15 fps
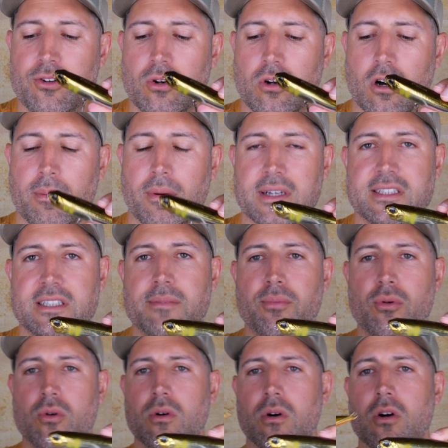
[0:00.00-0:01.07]
deux leurs
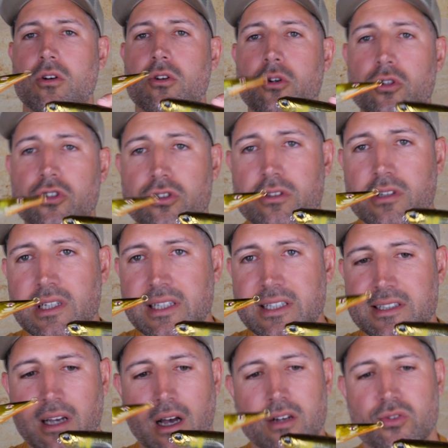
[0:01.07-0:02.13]
principaux que
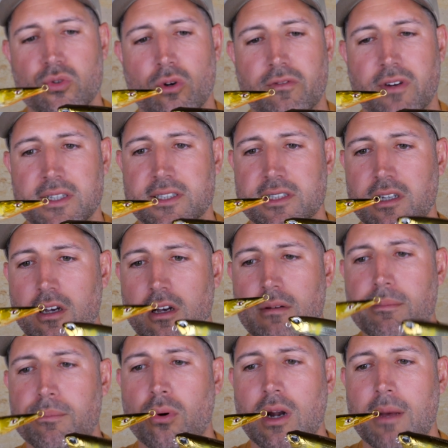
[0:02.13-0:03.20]
j'utilise en surface
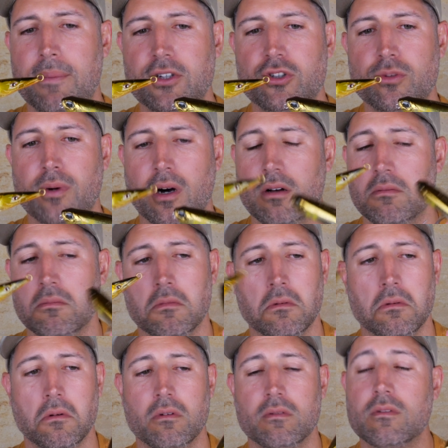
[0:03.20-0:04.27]
pour la pêche du bas.
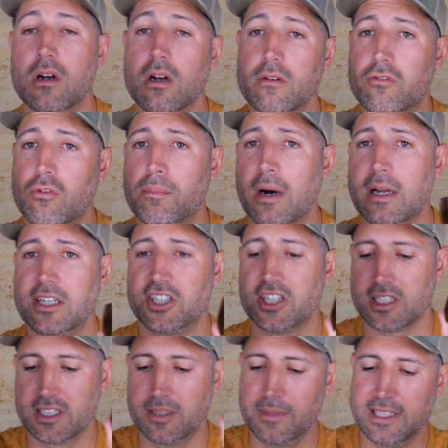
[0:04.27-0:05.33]
Voilà, faut pas aller
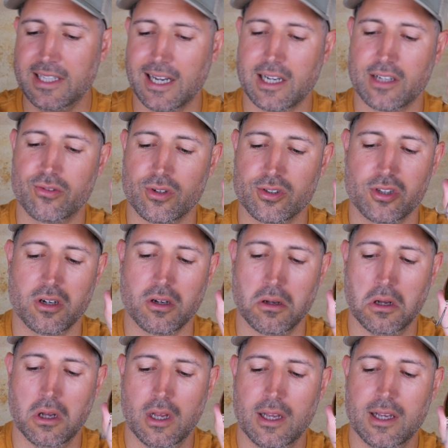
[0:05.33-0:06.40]
chercher midi à 14h,
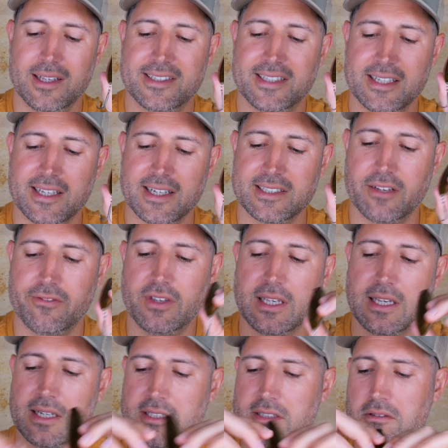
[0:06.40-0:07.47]
c'est très
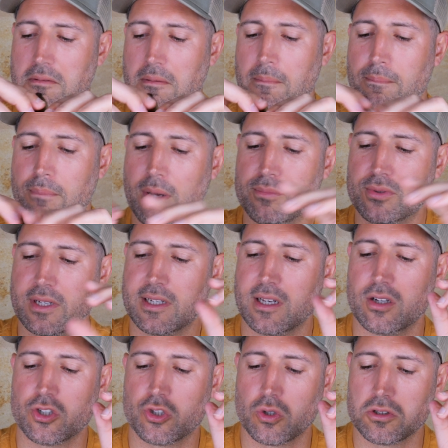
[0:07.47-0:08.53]
efficace, pas besoin de
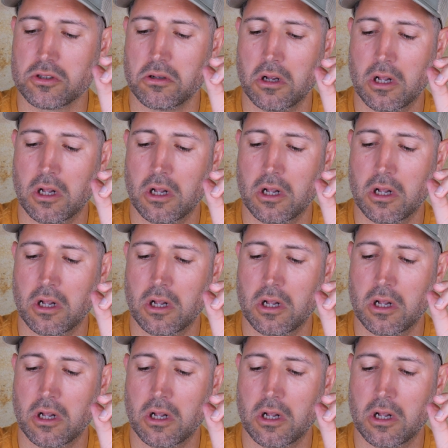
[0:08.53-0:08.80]
grand chose.